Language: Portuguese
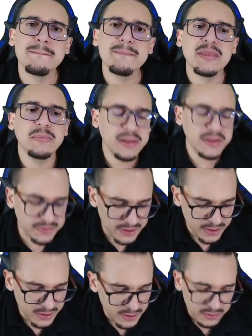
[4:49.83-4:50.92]

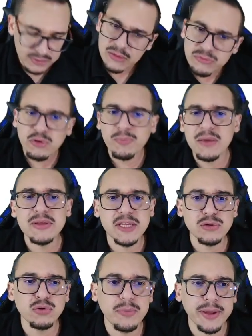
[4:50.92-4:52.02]
Beleza? Então, se eu permitir,
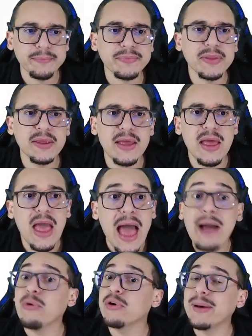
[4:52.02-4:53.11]
tudo bem.
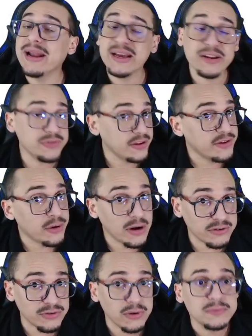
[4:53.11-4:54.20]
Agora, o parágrafo terceiro, olha
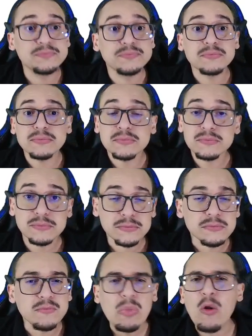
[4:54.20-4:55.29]
só.
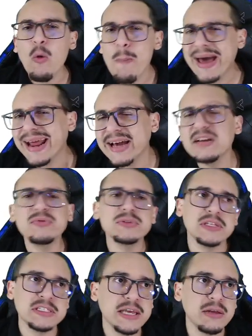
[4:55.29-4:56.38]
O parágrafo
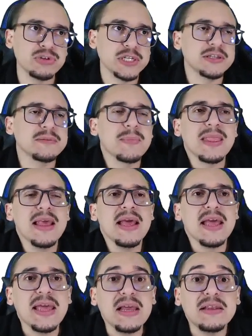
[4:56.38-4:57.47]
terceiro, gente,
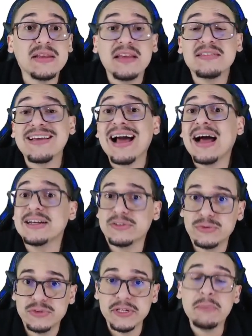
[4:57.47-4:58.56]
ele traz
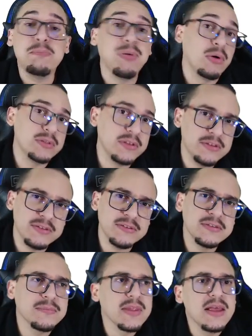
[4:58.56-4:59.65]
casos,
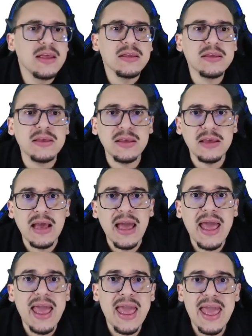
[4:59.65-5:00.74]
hipóteses, que
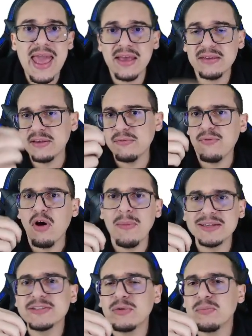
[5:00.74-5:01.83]
essa
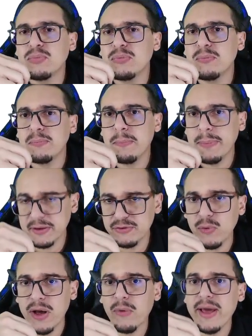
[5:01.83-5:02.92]
informação
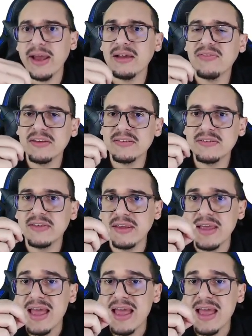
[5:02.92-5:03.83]
pessoal ela vai ser